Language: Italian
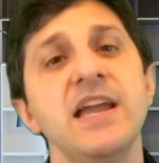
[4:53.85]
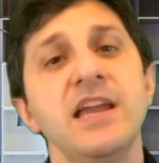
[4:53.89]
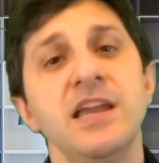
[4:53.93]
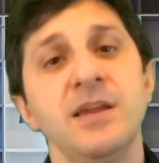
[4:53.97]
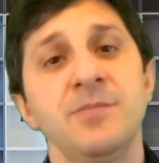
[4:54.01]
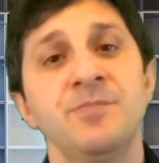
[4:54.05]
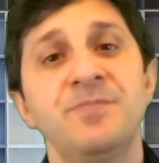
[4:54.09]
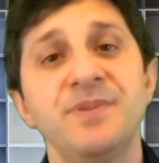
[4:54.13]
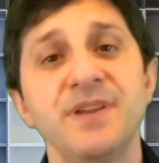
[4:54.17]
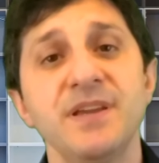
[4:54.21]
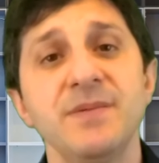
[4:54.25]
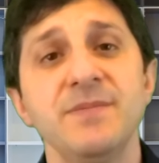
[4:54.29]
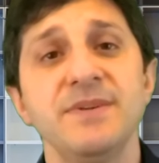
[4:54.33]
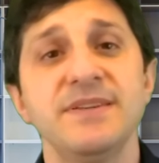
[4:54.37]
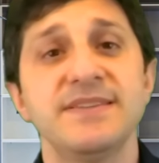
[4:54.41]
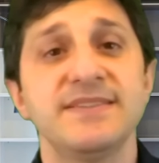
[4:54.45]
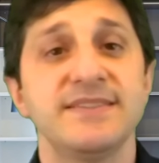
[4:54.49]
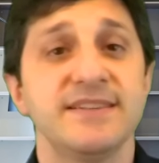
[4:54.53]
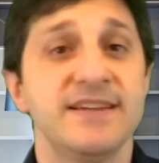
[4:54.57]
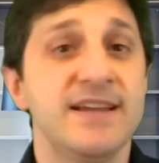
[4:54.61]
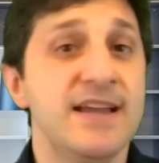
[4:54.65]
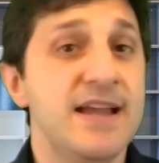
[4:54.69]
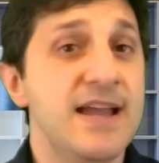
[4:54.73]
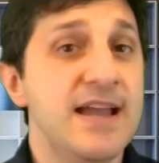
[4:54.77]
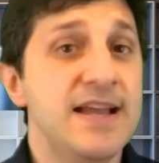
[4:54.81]
In primis,
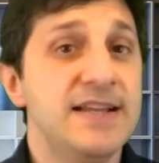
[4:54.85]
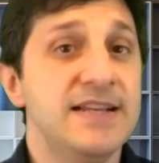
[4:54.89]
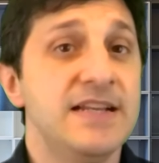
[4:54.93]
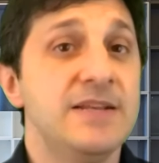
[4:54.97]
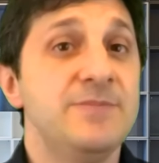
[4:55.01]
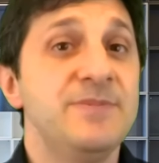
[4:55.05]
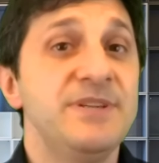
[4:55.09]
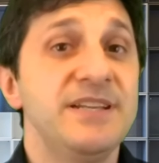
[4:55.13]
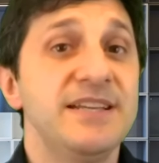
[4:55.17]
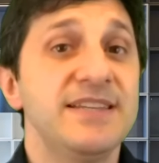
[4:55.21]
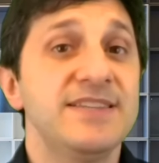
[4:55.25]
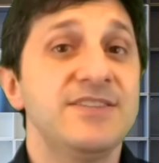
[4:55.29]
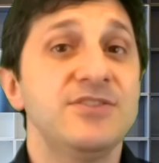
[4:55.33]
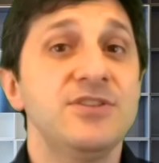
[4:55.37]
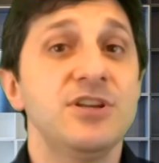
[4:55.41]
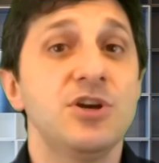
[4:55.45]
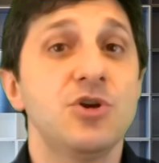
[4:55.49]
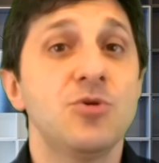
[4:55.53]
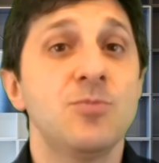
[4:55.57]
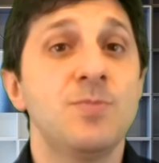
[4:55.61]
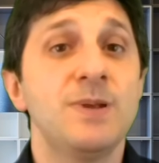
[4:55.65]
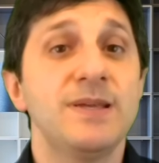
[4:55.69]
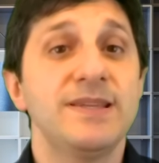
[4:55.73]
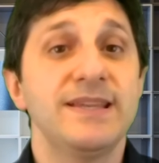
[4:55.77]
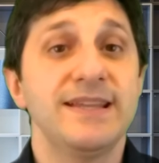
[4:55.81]
l'eliminazione
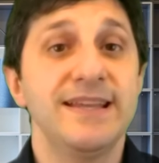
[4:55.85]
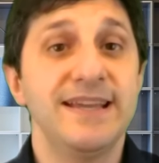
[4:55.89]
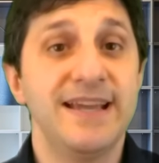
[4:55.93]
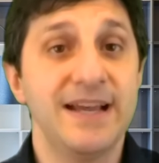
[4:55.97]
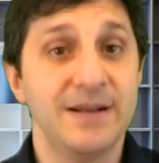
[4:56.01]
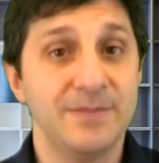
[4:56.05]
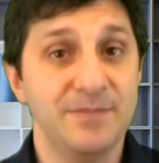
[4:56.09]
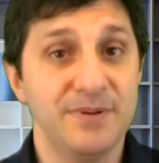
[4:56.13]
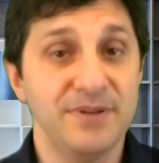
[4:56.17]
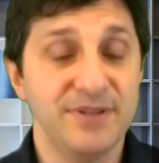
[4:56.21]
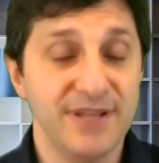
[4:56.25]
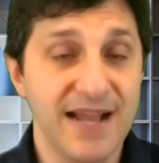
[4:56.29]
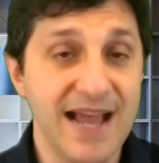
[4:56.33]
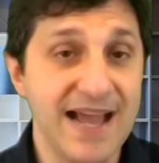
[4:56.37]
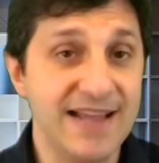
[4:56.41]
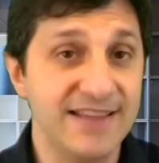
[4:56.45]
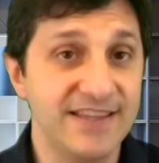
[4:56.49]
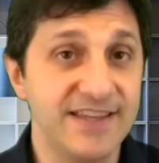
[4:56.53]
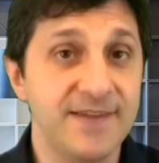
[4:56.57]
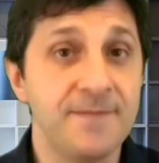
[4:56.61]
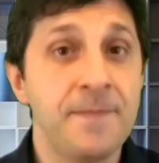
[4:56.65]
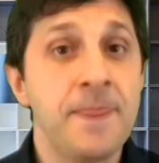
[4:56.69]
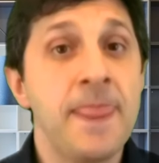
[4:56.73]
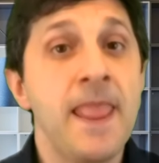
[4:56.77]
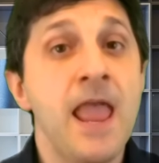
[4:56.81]
completa dei
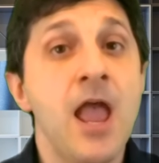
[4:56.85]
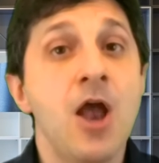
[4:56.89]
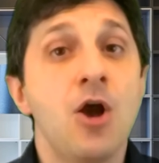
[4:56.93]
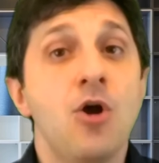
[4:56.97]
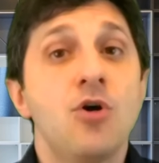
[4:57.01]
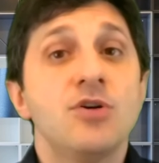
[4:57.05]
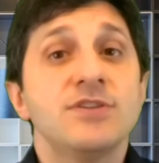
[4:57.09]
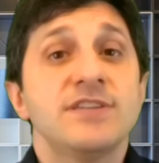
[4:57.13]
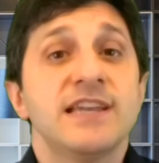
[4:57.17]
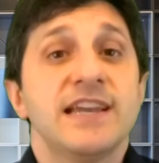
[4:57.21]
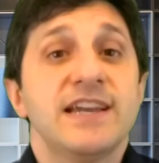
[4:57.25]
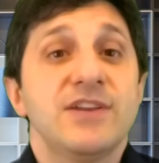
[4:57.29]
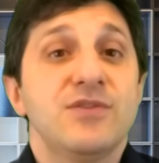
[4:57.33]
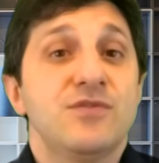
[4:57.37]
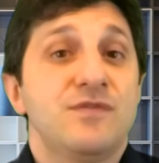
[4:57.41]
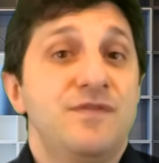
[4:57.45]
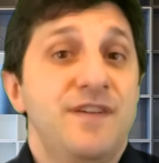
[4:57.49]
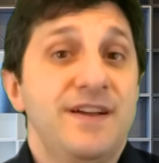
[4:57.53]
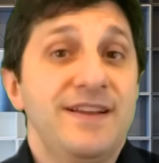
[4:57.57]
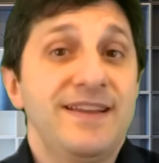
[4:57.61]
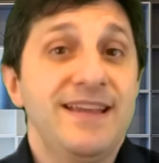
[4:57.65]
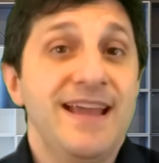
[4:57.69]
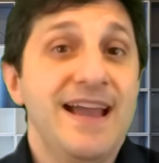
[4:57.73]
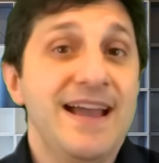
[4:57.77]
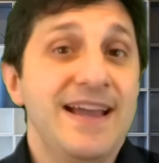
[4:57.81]
carboidrati, cosa che non
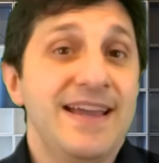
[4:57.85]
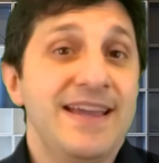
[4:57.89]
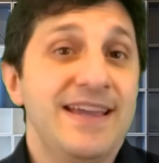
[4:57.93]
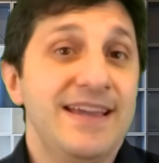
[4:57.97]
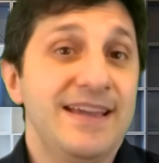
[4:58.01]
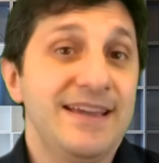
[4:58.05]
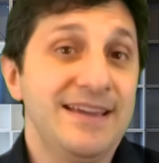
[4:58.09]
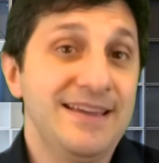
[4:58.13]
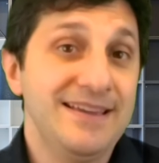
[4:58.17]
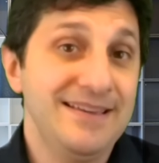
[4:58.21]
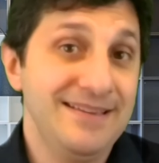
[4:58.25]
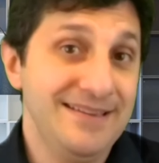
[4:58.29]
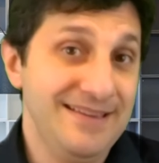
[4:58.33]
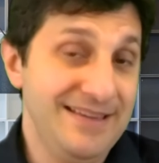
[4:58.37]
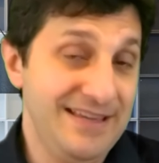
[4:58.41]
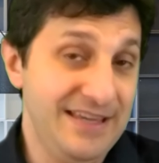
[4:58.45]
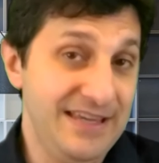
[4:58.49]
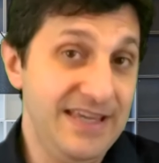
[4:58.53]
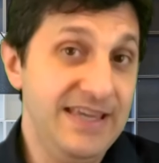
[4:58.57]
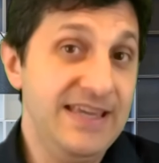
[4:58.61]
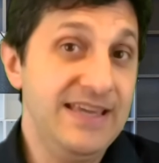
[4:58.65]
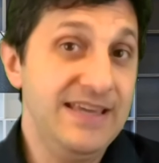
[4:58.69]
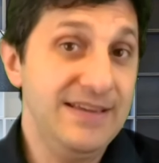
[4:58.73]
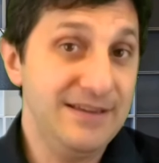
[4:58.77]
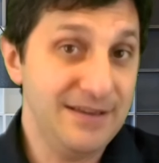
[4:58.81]
fa neanche
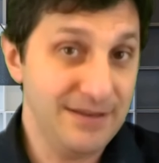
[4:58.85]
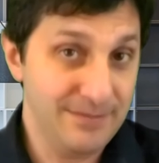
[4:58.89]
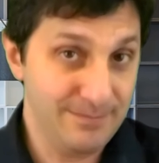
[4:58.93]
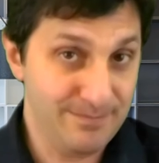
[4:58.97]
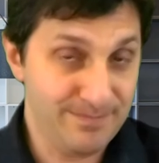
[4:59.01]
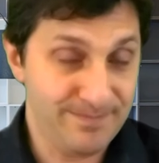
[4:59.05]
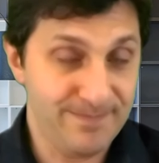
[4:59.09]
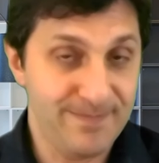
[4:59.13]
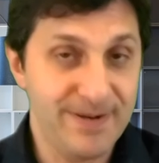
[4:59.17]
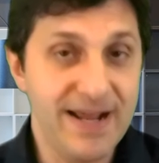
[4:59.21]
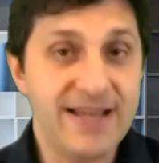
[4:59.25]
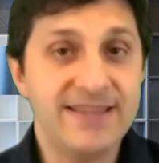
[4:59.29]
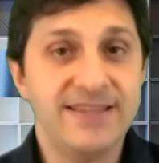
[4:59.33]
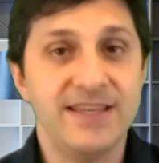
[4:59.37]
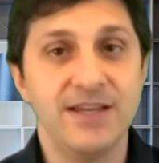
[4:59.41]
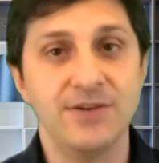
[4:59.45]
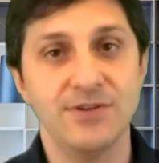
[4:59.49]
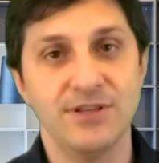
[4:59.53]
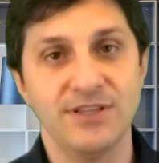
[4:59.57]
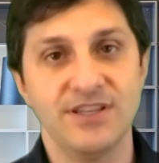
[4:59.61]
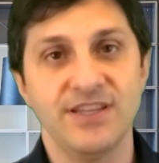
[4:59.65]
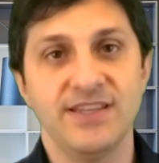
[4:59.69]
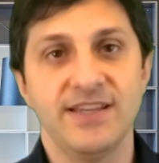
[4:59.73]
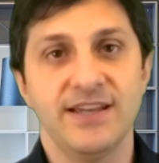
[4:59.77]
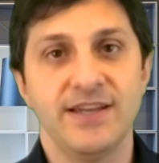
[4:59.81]
chi pratica
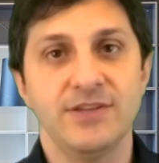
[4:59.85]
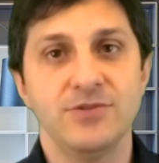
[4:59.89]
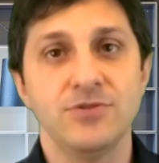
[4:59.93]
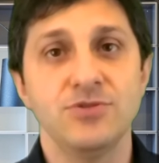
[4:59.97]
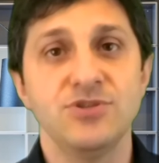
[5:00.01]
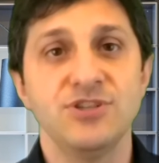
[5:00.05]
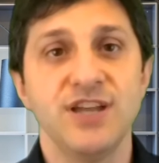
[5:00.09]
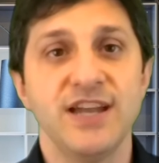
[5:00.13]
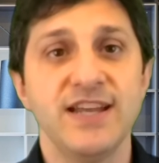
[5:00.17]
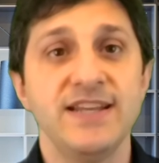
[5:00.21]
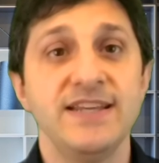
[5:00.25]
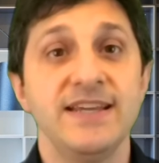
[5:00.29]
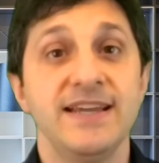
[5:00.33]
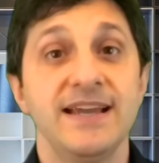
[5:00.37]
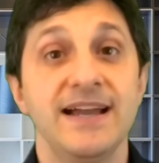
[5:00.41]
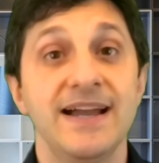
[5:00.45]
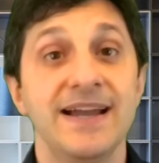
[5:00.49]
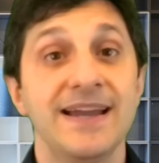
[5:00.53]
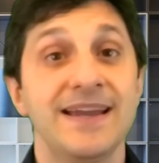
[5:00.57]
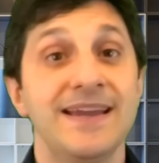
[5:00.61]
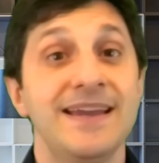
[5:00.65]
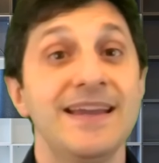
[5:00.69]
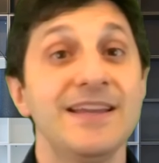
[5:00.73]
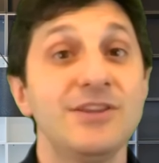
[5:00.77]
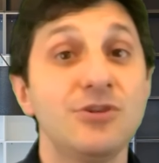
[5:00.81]
una dieta
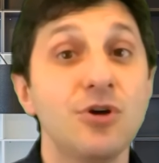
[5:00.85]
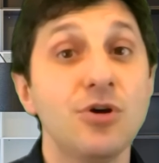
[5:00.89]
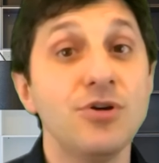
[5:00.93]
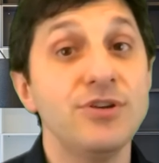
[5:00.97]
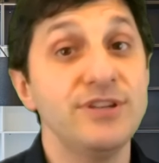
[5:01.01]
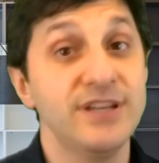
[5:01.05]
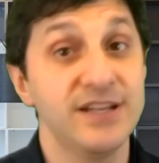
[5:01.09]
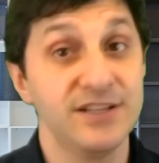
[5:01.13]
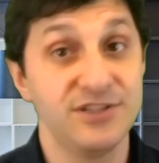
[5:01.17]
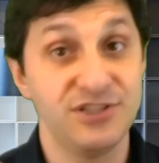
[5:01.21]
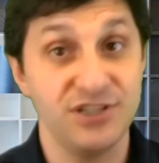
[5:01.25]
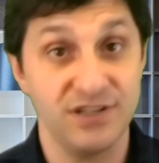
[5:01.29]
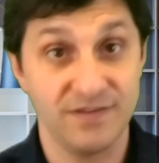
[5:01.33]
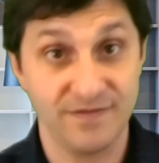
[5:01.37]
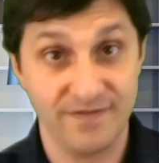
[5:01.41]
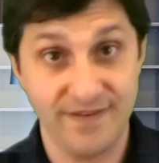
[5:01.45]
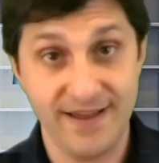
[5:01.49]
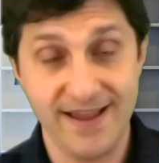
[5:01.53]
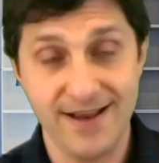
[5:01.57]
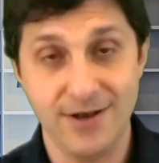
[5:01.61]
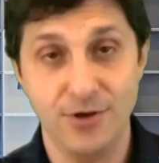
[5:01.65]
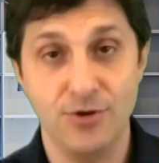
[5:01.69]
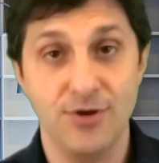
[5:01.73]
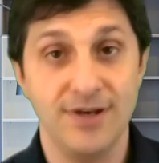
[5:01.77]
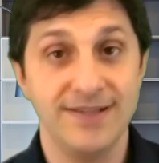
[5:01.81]
chetogenica che toglie al
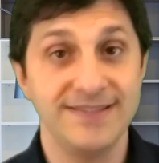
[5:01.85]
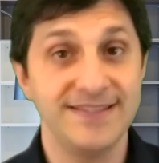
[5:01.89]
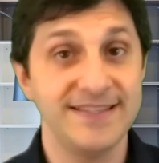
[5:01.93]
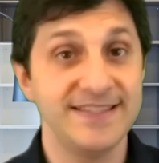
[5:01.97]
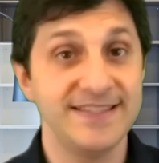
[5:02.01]
cervello e al